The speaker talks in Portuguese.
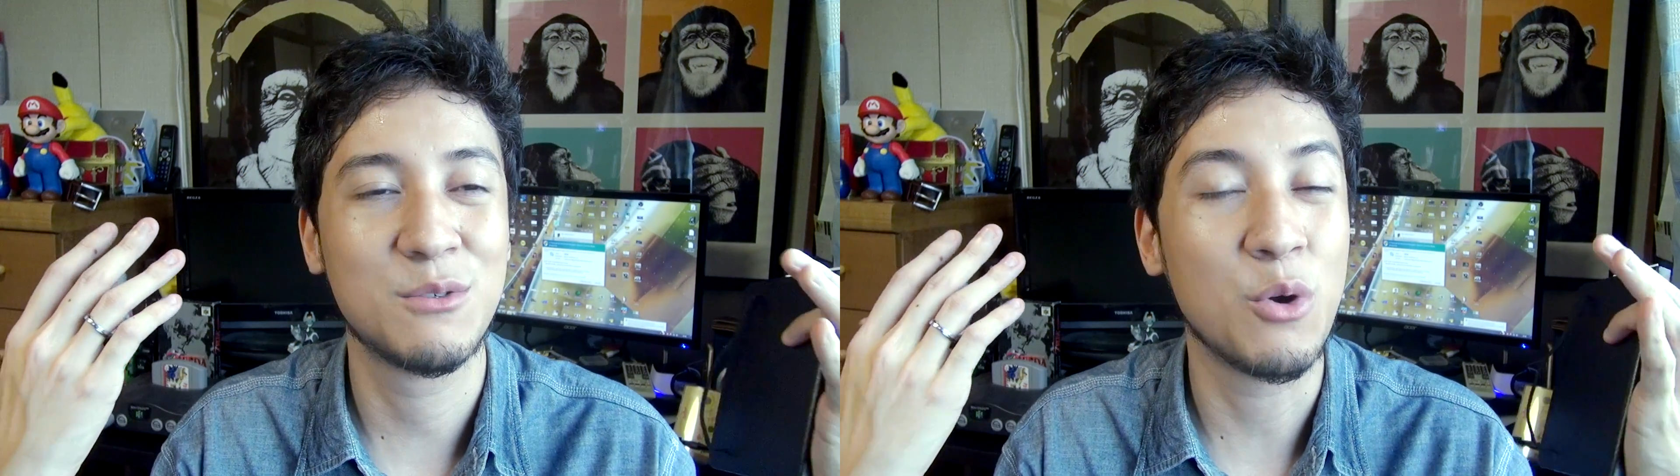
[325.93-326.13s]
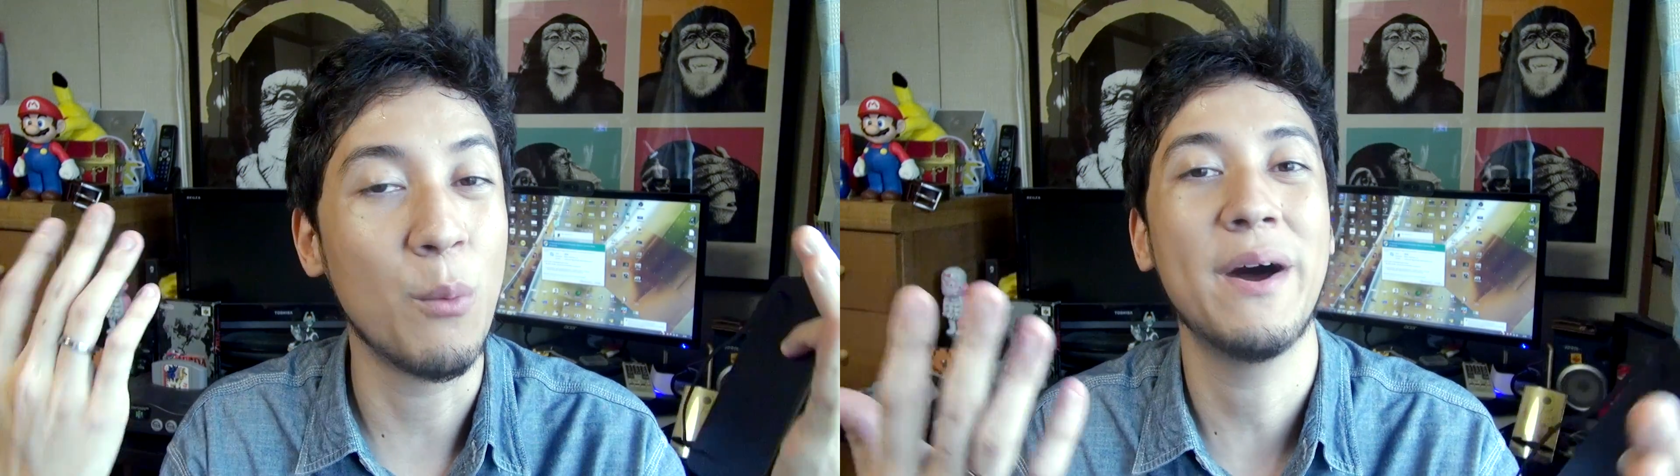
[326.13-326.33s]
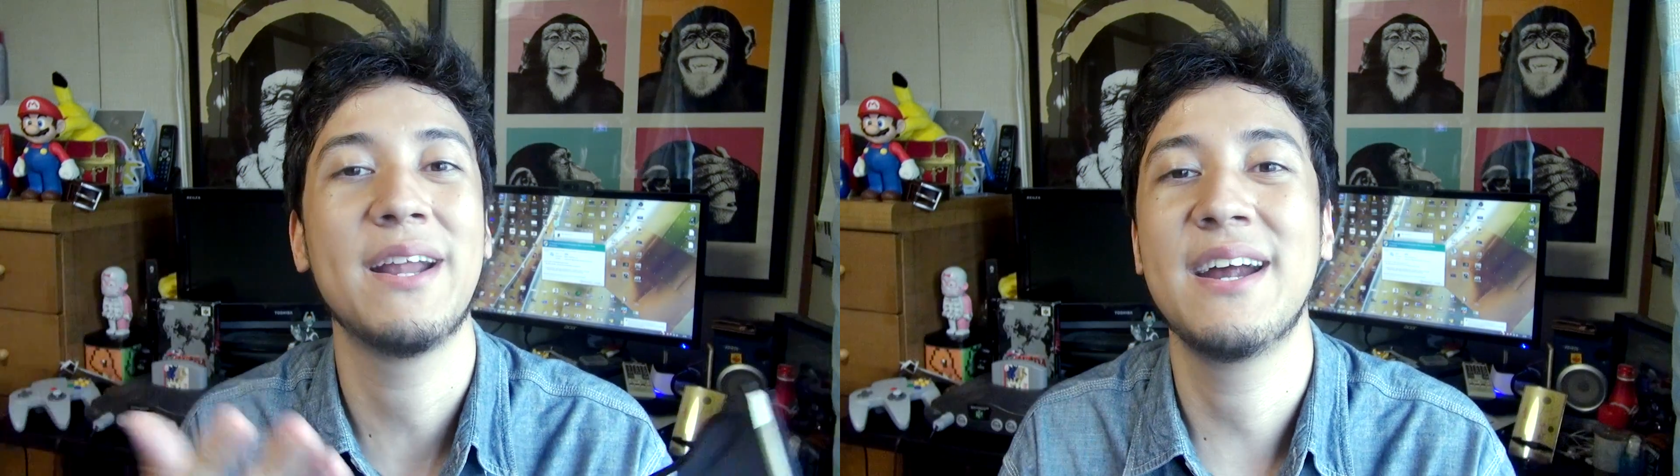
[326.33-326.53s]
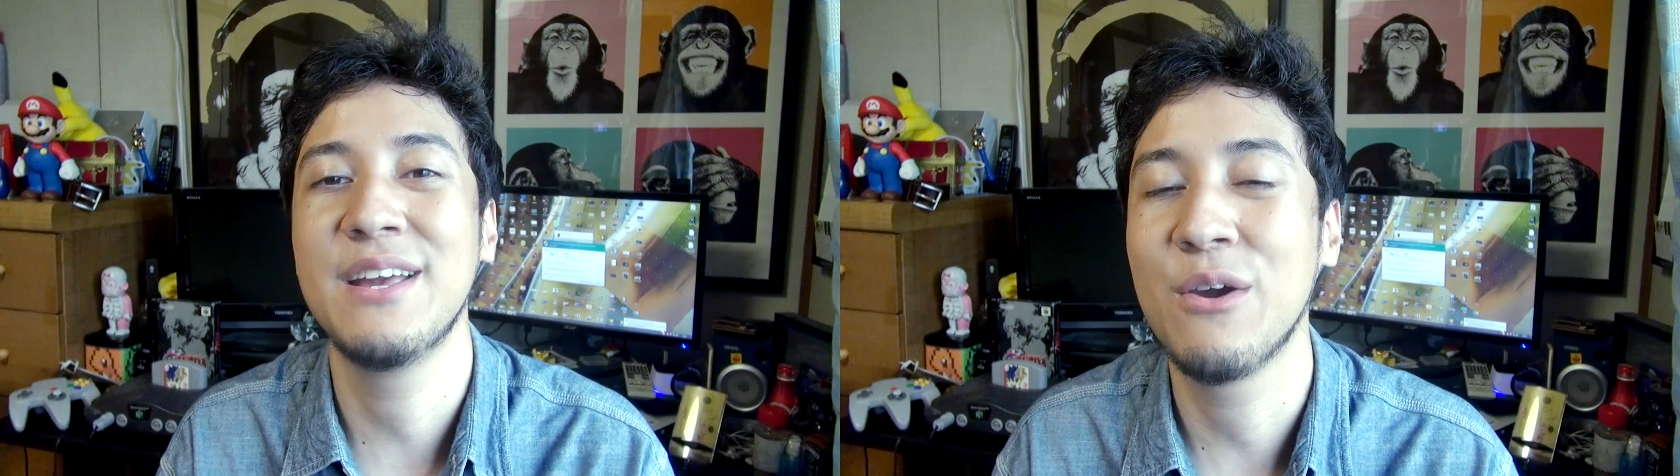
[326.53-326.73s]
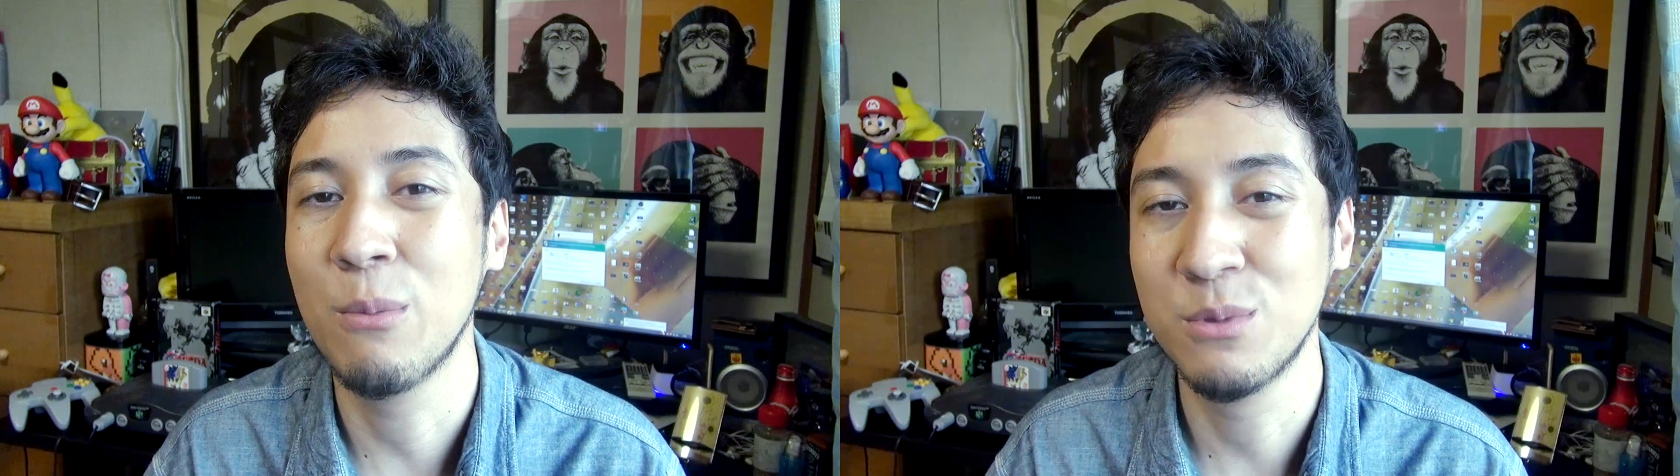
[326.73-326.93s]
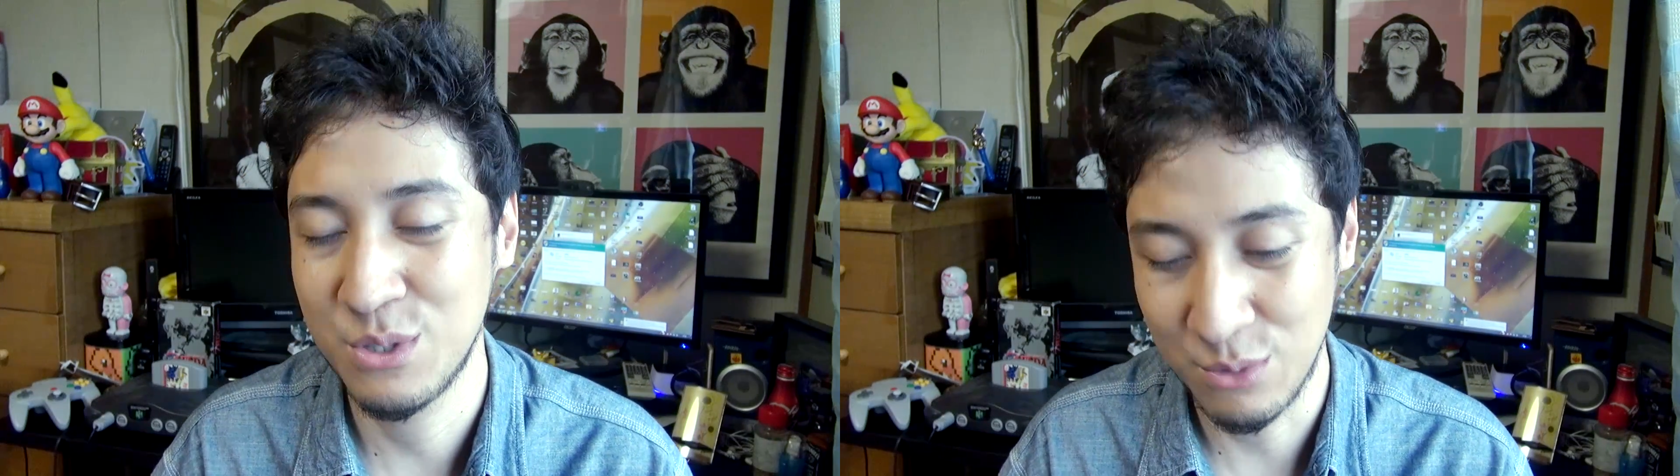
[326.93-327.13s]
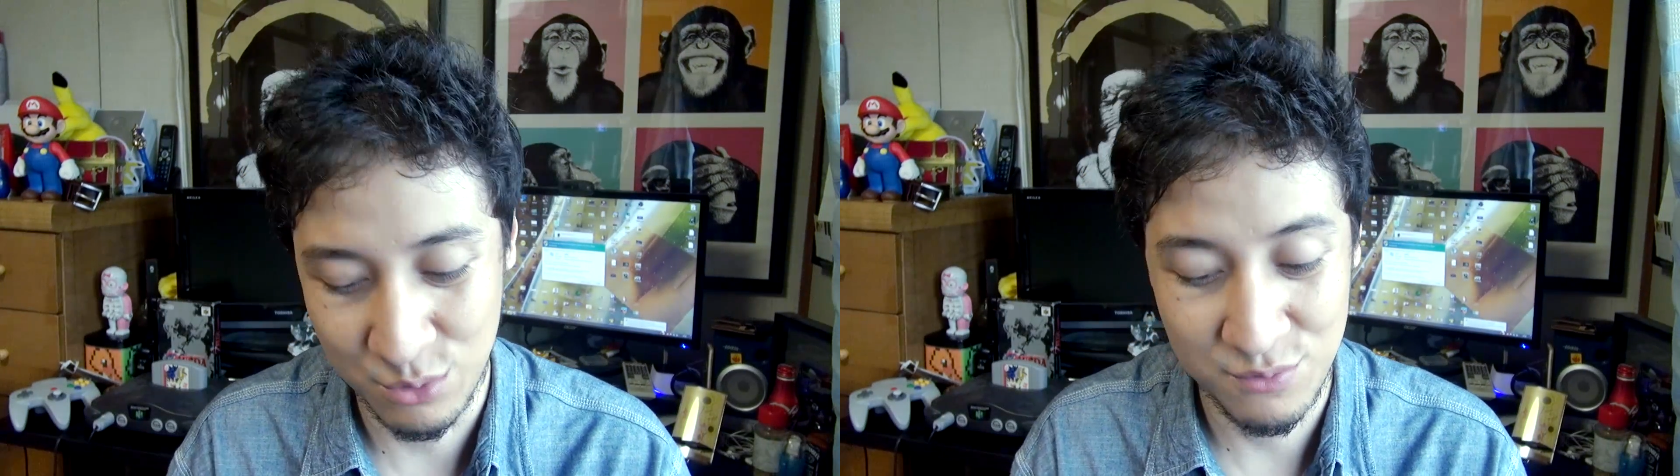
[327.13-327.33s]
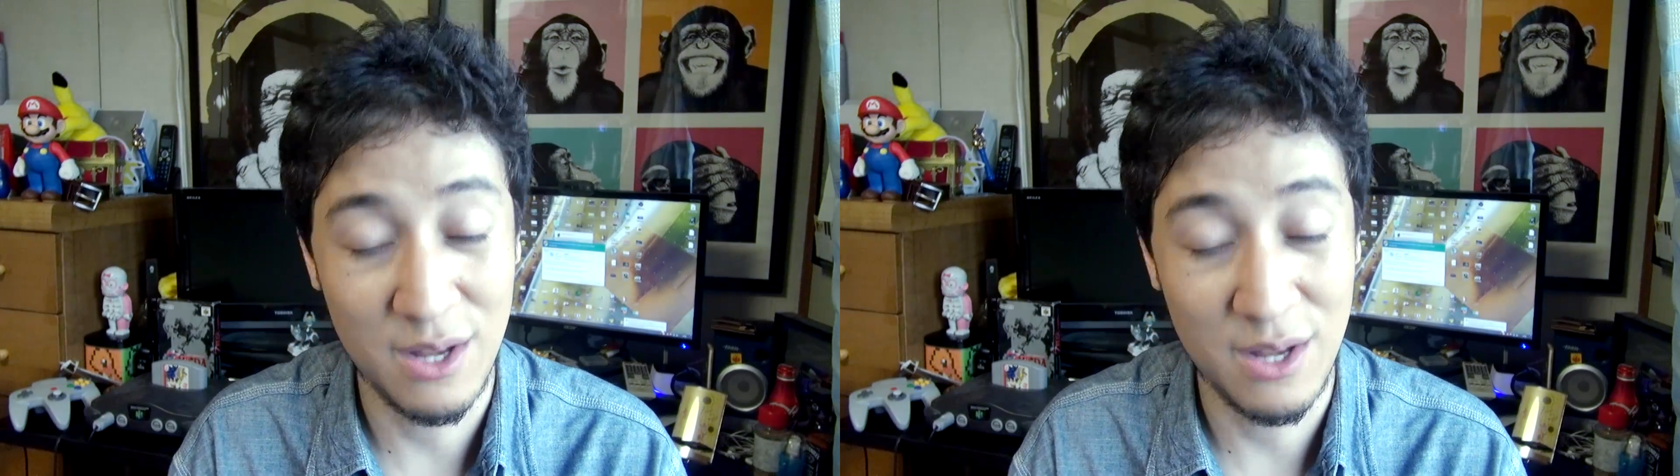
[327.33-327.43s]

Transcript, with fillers: compararem como são os